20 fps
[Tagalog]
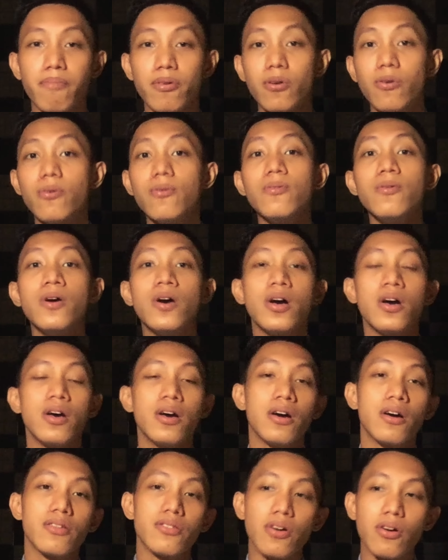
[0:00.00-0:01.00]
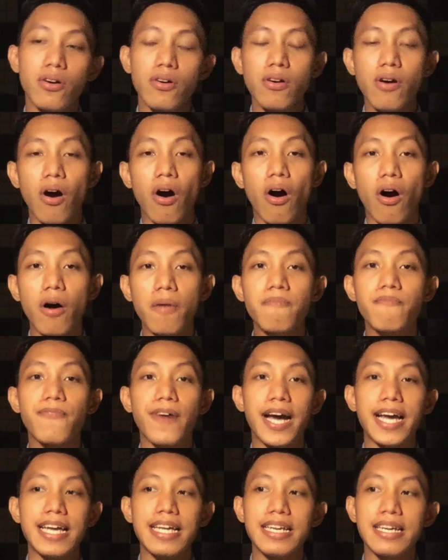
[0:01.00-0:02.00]
flow no of
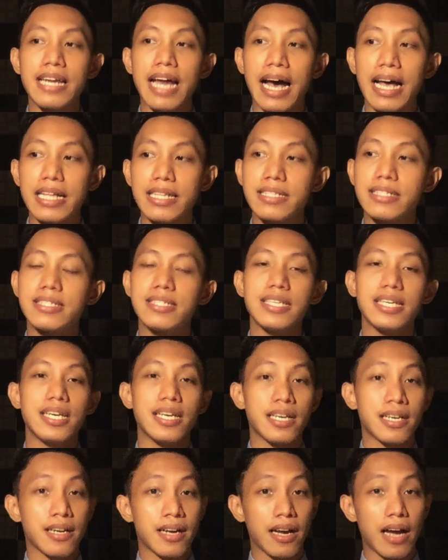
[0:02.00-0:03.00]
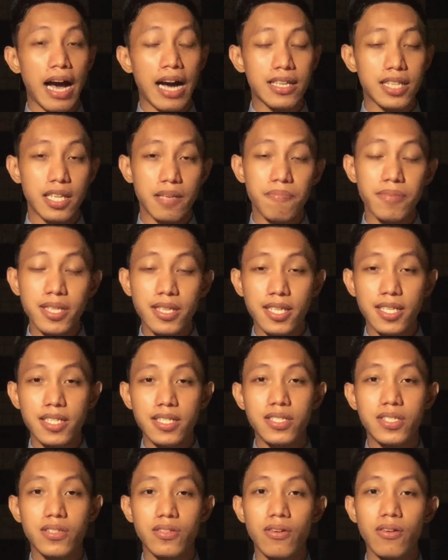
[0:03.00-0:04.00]
financing
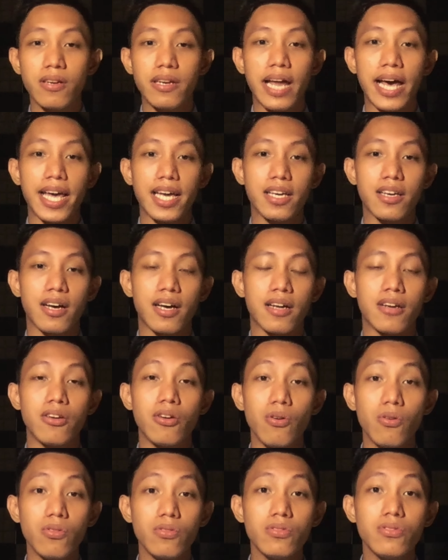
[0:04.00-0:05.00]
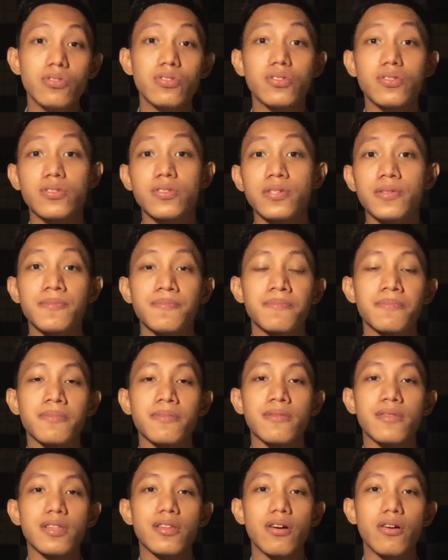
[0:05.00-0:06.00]
activities no like uh, loans,
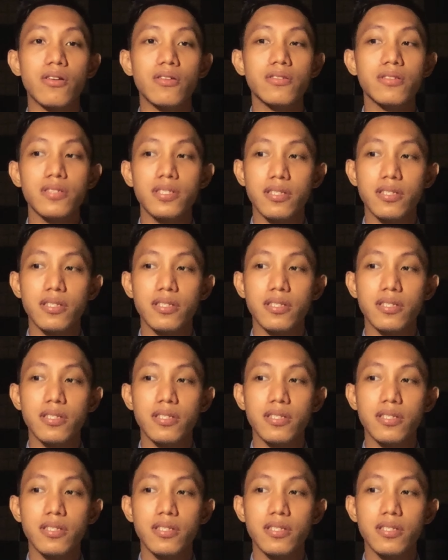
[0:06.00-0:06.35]
no?